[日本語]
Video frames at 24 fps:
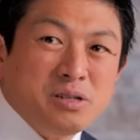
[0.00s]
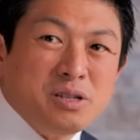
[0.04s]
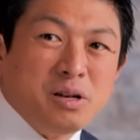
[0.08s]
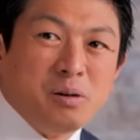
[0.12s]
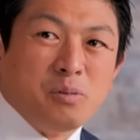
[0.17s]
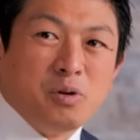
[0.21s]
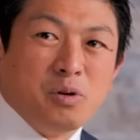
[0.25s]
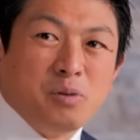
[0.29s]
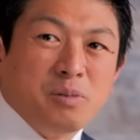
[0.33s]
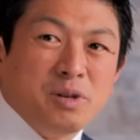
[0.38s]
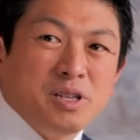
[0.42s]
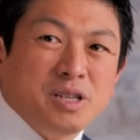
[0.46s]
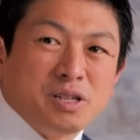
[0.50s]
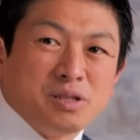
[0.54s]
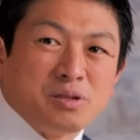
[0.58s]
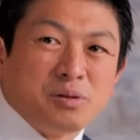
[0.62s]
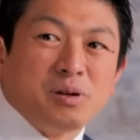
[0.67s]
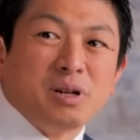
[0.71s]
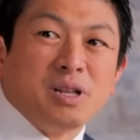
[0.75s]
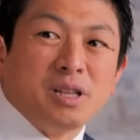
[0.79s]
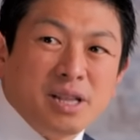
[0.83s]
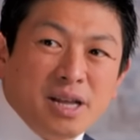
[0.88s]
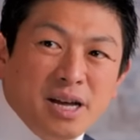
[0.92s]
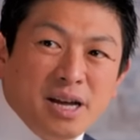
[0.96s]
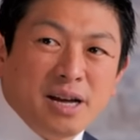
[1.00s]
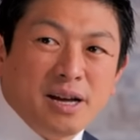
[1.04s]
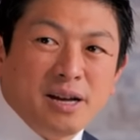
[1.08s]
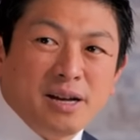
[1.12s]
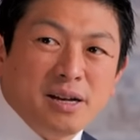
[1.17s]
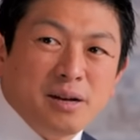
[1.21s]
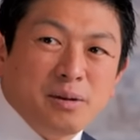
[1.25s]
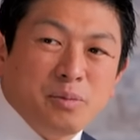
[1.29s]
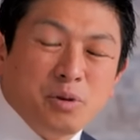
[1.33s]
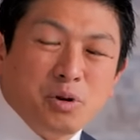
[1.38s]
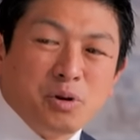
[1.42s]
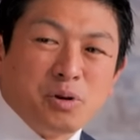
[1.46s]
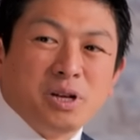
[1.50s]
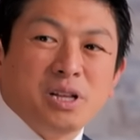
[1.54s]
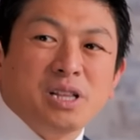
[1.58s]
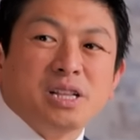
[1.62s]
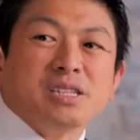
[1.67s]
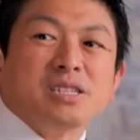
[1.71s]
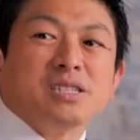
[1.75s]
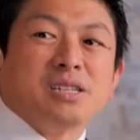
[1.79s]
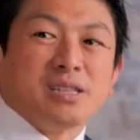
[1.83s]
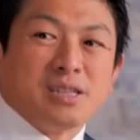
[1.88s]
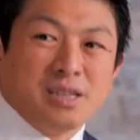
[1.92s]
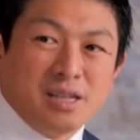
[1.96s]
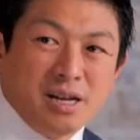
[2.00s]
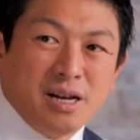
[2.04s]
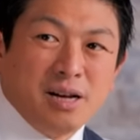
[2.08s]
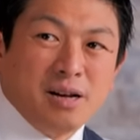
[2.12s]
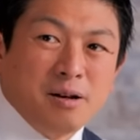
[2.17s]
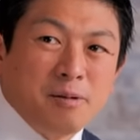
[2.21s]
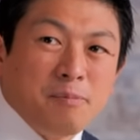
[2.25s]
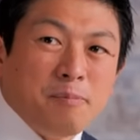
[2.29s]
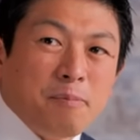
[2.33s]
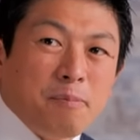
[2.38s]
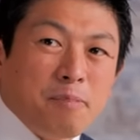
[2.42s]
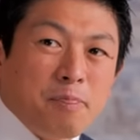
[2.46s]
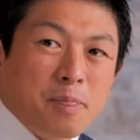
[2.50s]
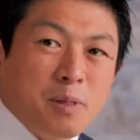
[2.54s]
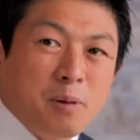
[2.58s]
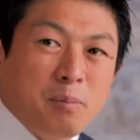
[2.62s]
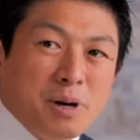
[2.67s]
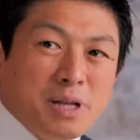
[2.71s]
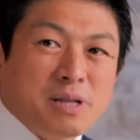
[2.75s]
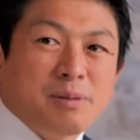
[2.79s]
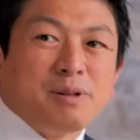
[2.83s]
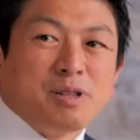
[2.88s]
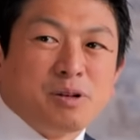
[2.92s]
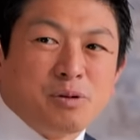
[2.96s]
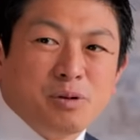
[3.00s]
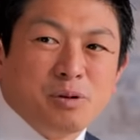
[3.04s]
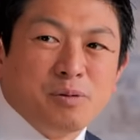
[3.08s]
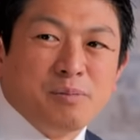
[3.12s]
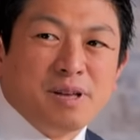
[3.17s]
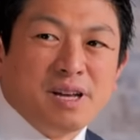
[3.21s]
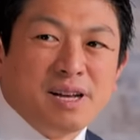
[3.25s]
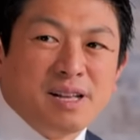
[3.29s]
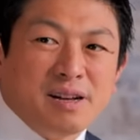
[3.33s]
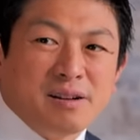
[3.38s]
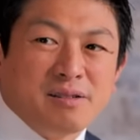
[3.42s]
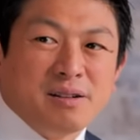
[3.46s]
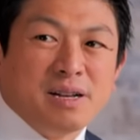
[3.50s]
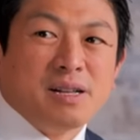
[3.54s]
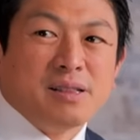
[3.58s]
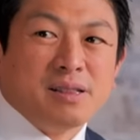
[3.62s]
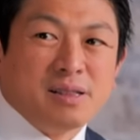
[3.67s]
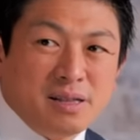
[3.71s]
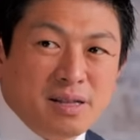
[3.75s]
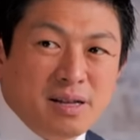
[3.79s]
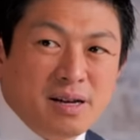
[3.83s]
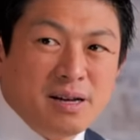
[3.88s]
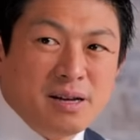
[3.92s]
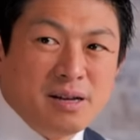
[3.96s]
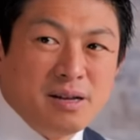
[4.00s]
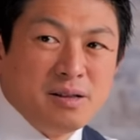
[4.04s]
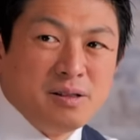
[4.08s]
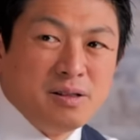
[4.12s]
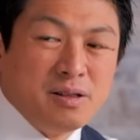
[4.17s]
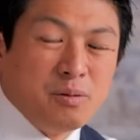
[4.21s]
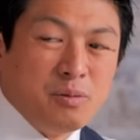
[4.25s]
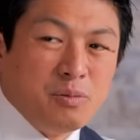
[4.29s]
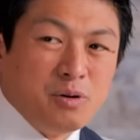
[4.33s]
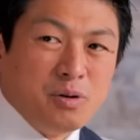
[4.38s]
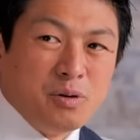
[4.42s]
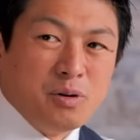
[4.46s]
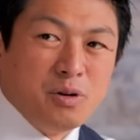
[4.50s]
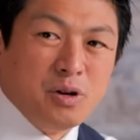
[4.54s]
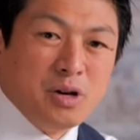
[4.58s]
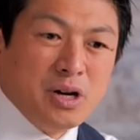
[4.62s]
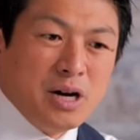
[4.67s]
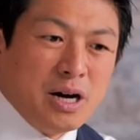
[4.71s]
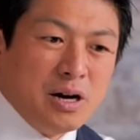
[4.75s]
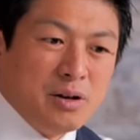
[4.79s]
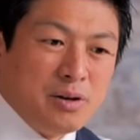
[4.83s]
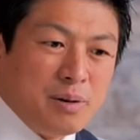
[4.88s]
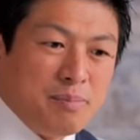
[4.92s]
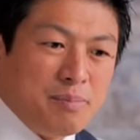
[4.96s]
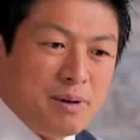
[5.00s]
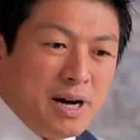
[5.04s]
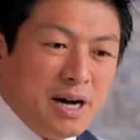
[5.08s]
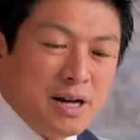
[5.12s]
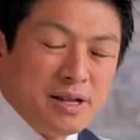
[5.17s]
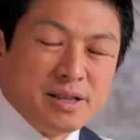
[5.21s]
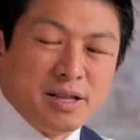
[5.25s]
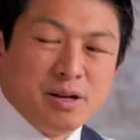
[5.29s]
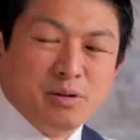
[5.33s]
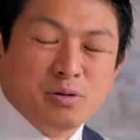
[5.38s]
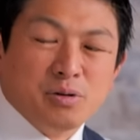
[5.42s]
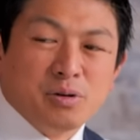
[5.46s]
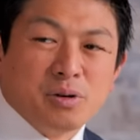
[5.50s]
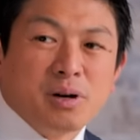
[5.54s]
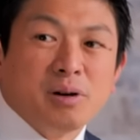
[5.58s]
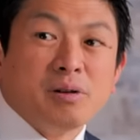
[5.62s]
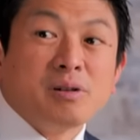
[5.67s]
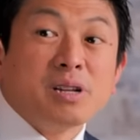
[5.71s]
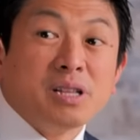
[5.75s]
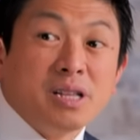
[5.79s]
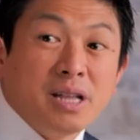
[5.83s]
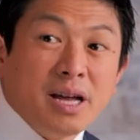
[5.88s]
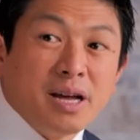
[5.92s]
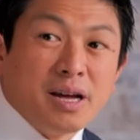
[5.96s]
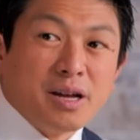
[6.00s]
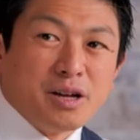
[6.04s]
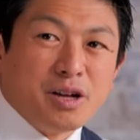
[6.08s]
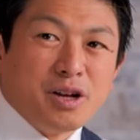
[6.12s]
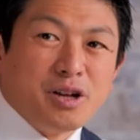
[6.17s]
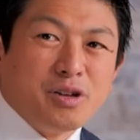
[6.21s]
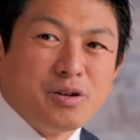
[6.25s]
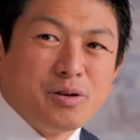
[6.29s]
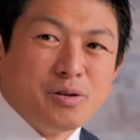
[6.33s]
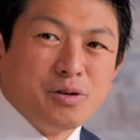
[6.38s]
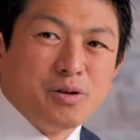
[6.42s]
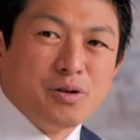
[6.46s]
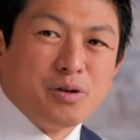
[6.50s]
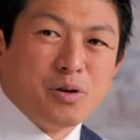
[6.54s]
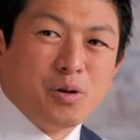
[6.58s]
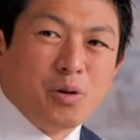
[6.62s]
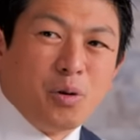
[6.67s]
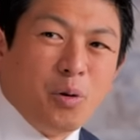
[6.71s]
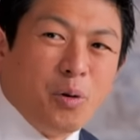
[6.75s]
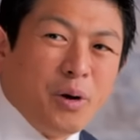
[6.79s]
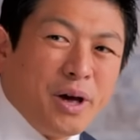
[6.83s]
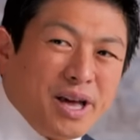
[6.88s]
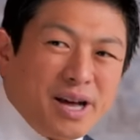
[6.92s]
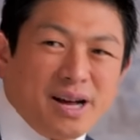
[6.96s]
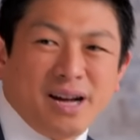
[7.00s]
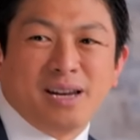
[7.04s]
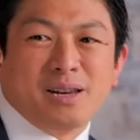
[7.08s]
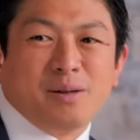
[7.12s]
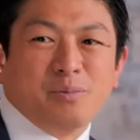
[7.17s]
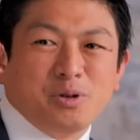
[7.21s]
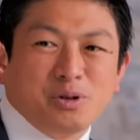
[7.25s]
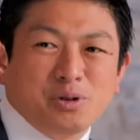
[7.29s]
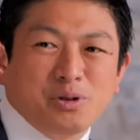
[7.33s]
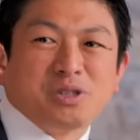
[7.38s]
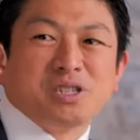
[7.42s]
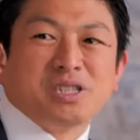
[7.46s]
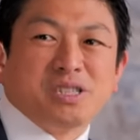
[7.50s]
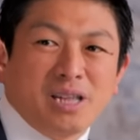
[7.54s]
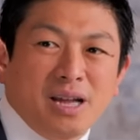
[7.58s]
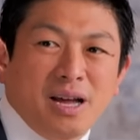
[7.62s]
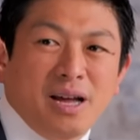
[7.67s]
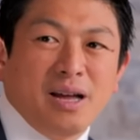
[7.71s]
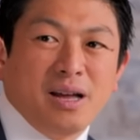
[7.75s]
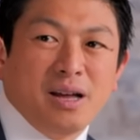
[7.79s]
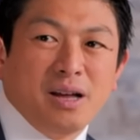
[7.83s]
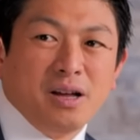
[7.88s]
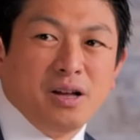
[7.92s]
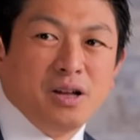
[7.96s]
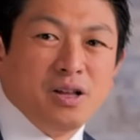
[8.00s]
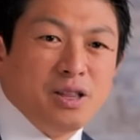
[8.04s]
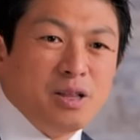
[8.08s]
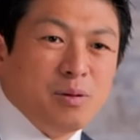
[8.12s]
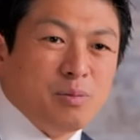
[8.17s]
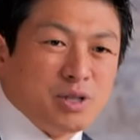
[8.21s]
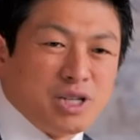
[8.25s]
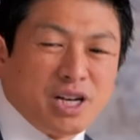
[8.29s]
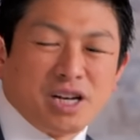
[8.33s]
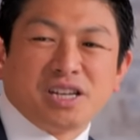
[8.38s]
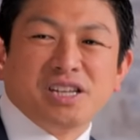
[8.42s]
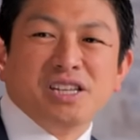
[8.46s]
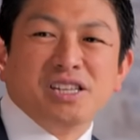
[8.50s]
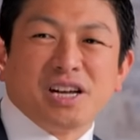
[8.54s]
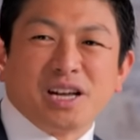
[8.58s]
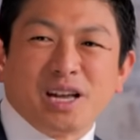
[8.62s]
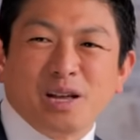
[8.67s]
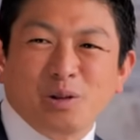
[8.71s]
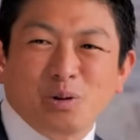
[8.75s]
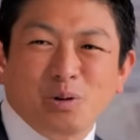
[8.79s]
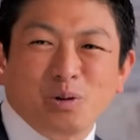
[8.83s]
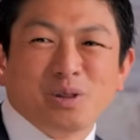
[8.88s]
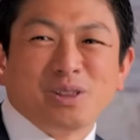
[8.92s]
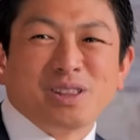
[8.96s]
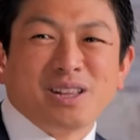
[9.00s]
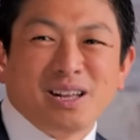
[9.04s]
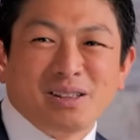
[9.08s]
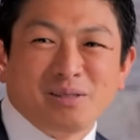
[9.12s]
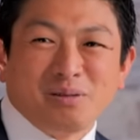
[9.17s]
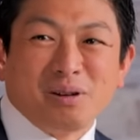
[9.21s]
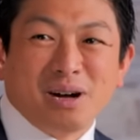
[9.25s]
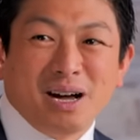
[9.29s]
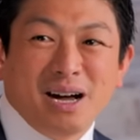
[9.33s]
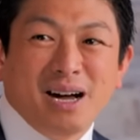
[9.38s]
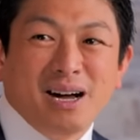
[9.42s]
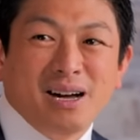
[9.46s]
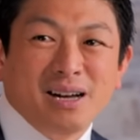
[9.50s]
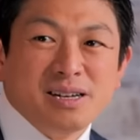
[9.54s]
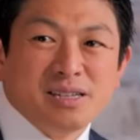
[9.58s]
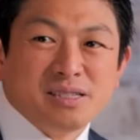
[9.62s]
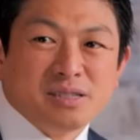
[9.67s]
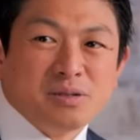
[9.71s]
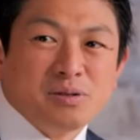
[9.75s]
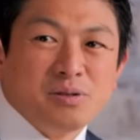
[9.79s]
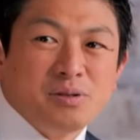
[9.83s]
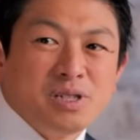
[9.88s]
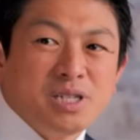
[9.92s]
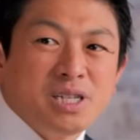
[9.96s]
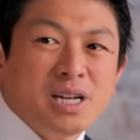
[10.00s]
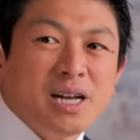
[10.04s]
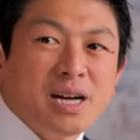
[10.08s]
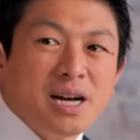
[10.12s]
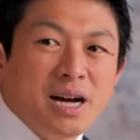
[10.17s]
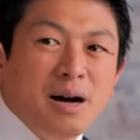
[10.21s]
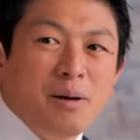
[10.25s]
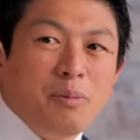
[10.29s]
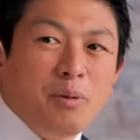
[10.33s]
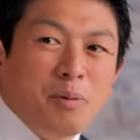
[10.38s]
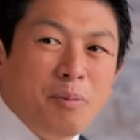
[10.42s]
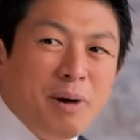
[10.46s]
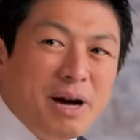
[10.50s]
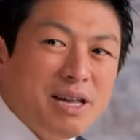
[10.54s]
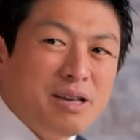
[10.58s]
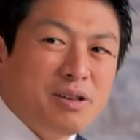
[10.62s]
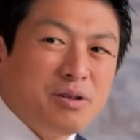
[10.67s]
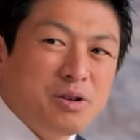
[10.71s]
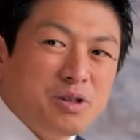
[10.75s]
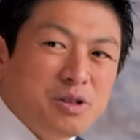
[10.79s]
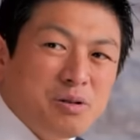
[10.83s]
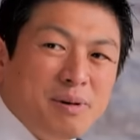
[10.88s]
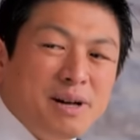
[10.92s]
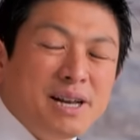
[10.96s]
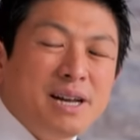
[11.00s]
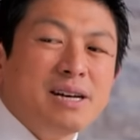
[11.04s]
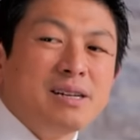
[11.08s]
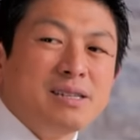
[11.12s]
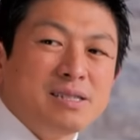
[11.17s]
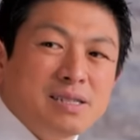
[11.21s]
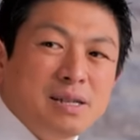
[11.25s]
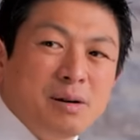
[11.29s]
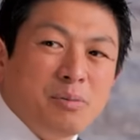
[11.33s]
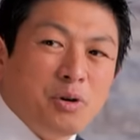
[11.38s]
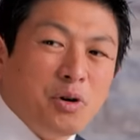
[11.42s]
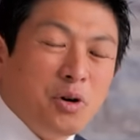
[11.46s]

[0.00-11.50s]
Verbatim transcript: ただもうみんなそれで病気になっちゃって、で、バタバタ国民がなくなって、でも、あの、やっぱり反対運動が起きて、結局、公営化に戻して、はい、でも借金だけ残ったとか、うん、そういう事例がもう毎期にいとまないんですね。